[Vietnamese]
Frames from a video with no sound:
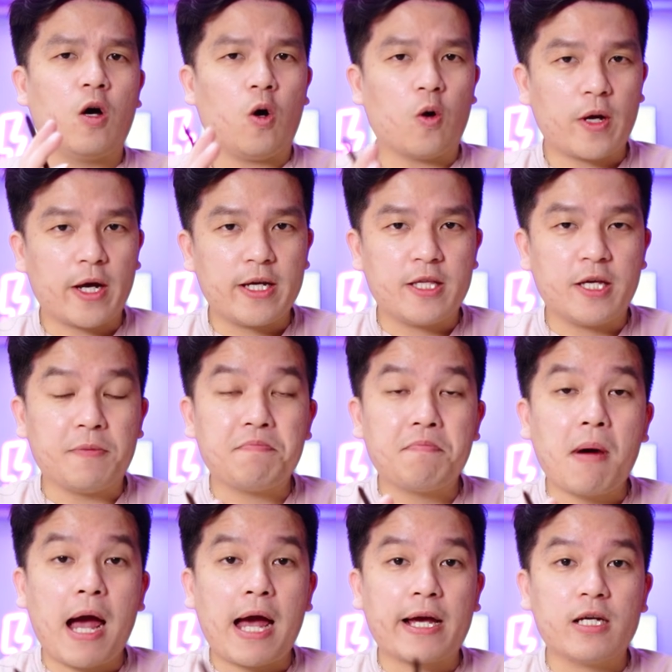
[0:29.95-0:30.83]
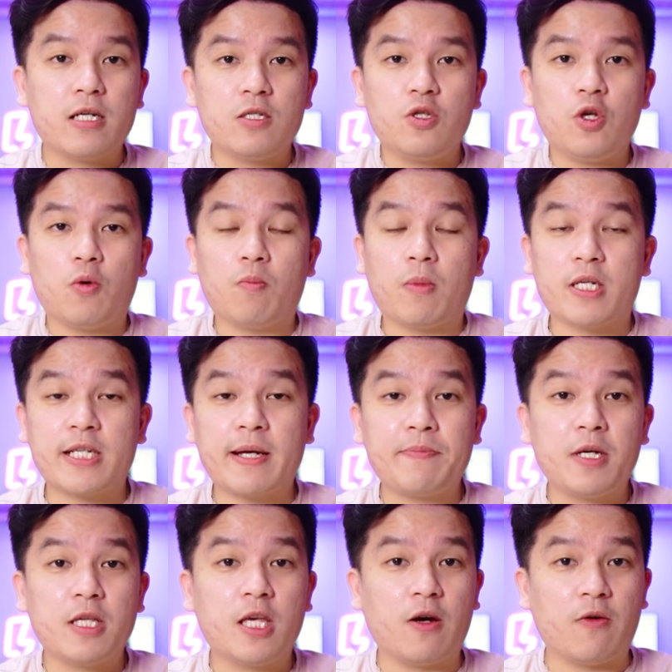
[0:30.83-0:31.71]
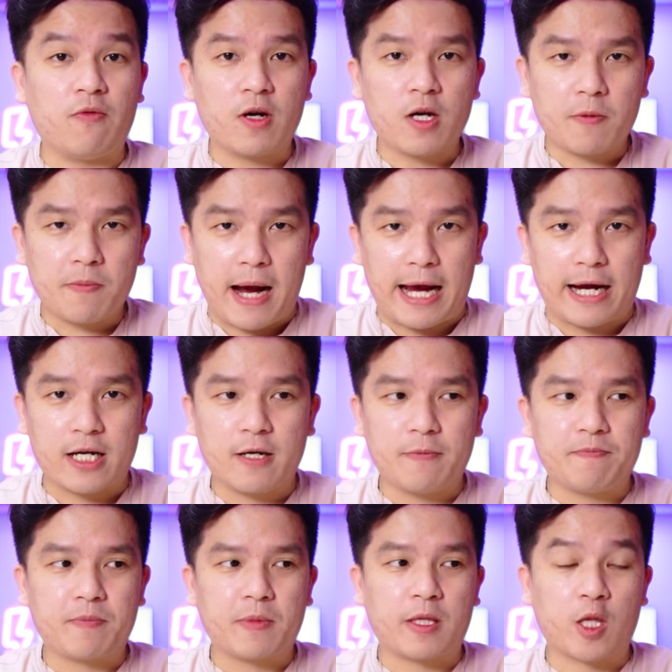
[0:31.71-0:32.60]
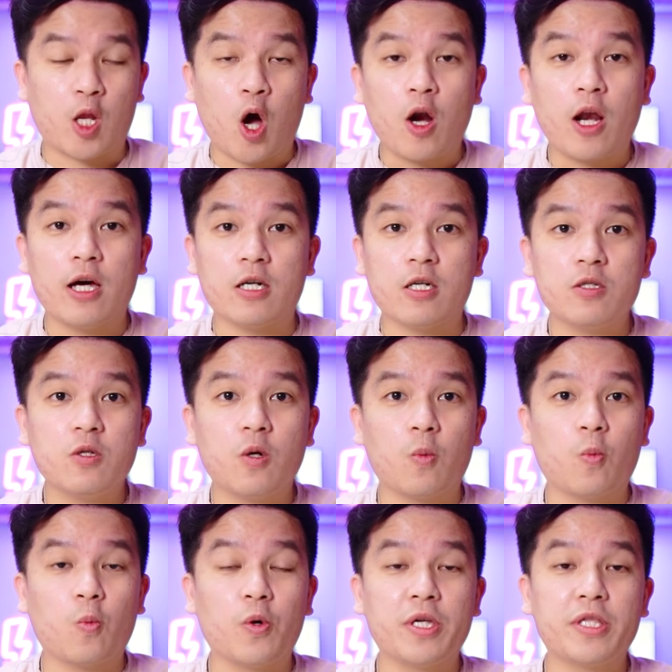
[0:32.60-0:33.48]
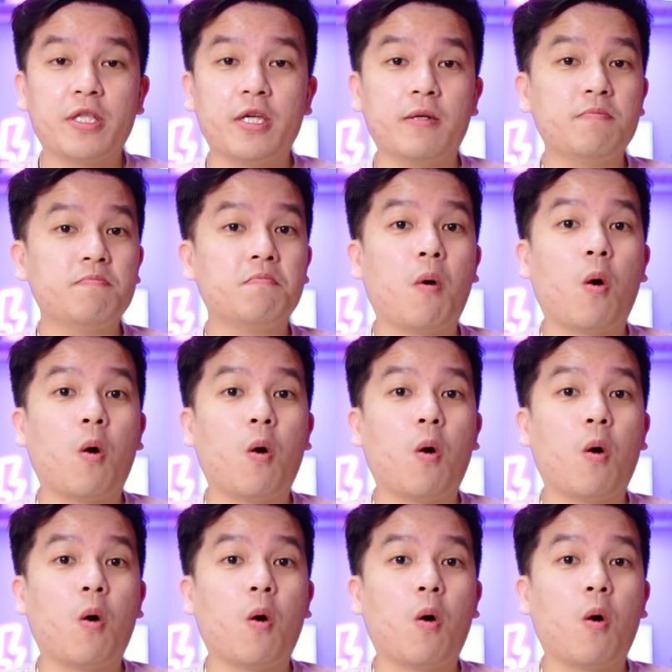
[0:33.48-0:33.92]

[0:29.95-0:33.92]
Ok thì ba cái ứng dụng mình sắp giới thiệu với các bạn á Nó là ứng dụng uy tín